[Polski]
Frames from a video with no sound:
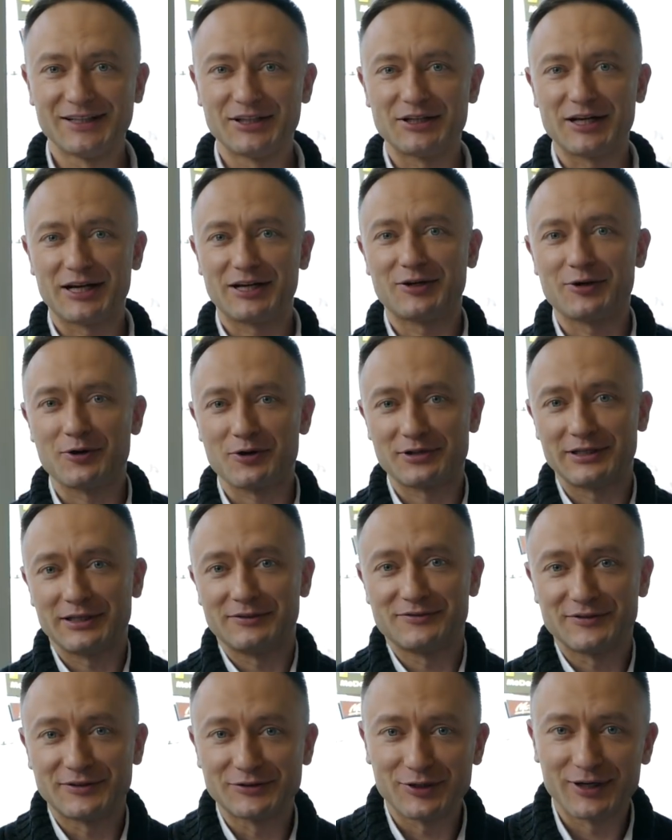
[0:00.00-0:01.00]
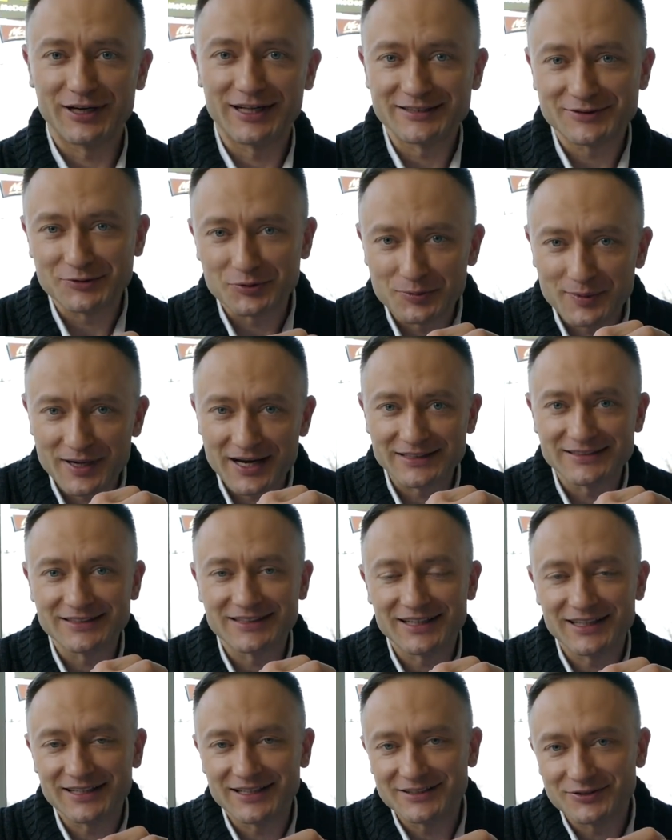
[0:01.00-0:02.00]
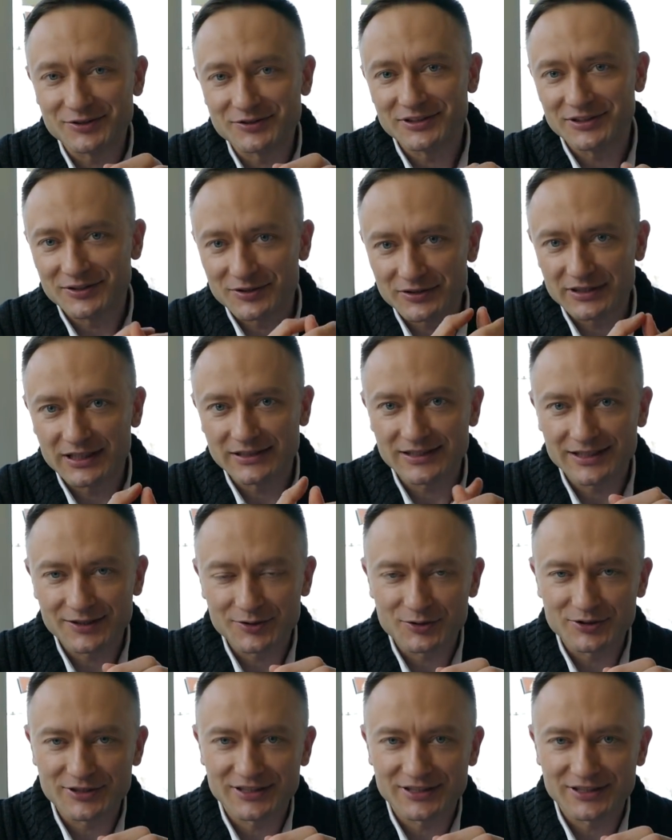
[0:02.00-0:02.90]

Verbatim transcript: jak kornik lasu ubrany, ale to tylko dlatego,